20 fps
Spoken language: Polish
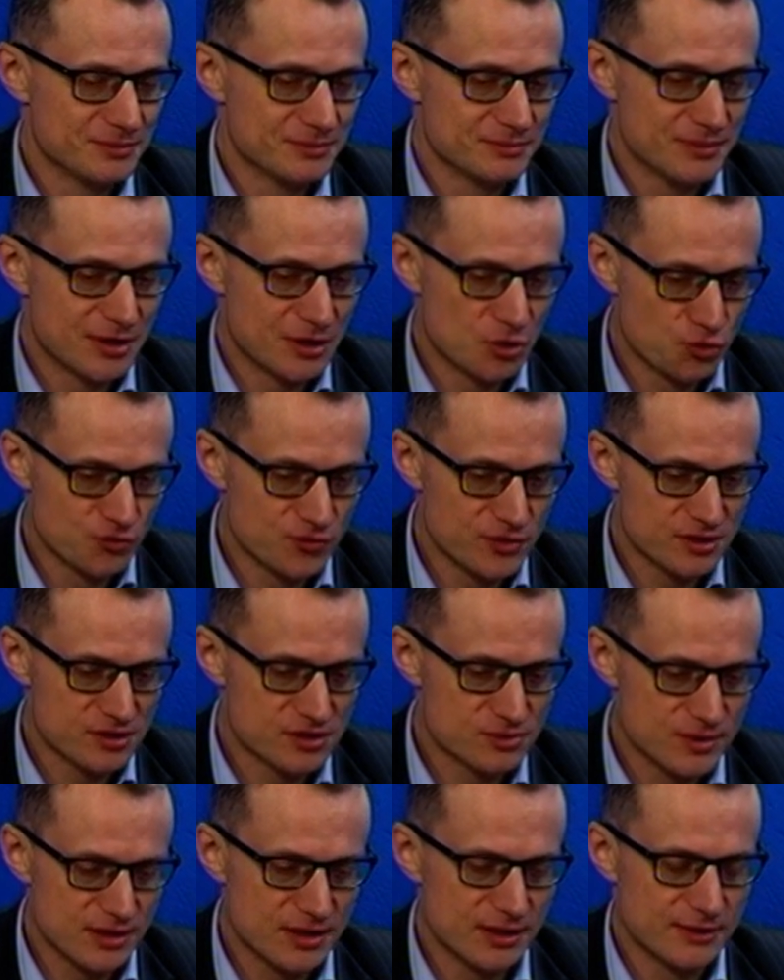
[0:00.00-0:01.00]
ma równie
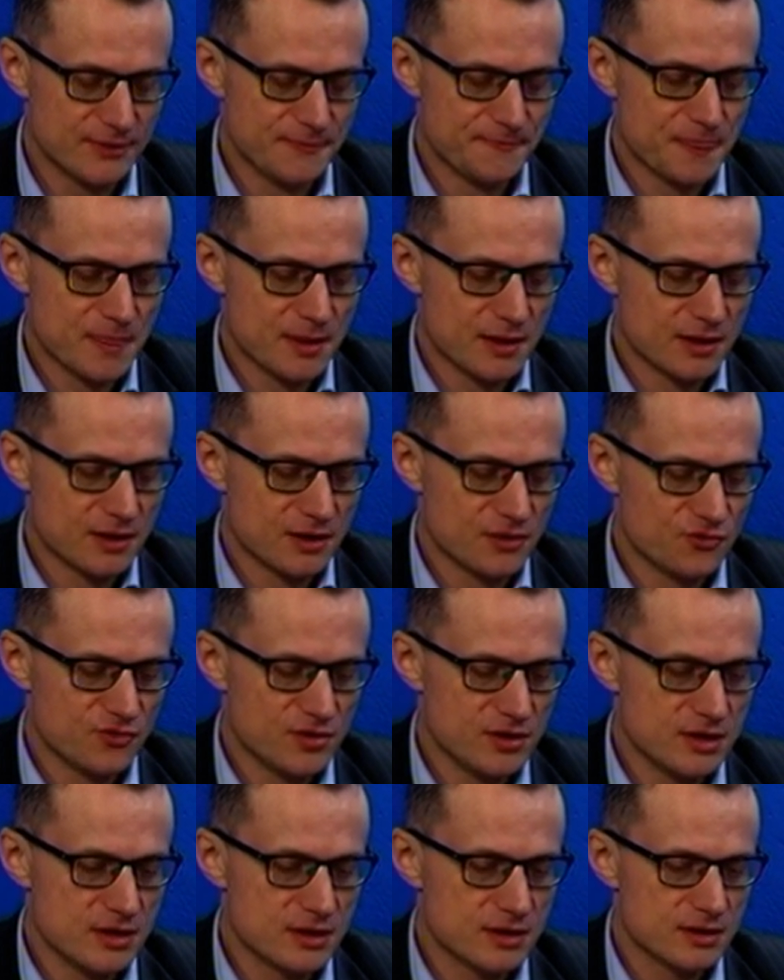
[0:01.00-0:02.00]
złe
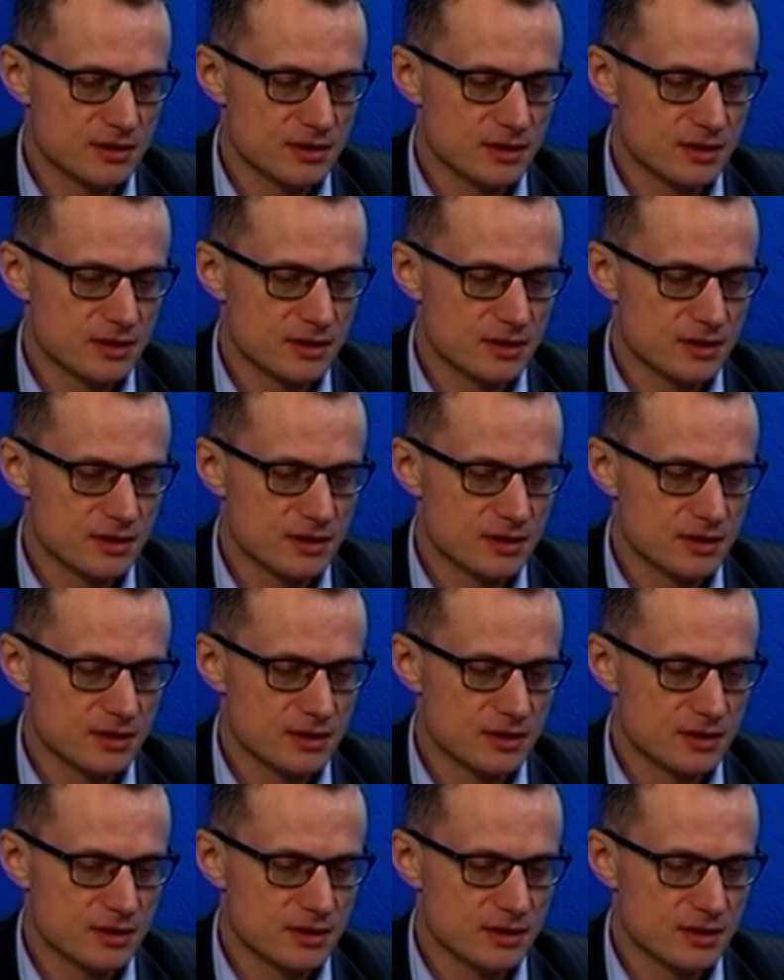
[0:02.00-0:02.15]
wyniki.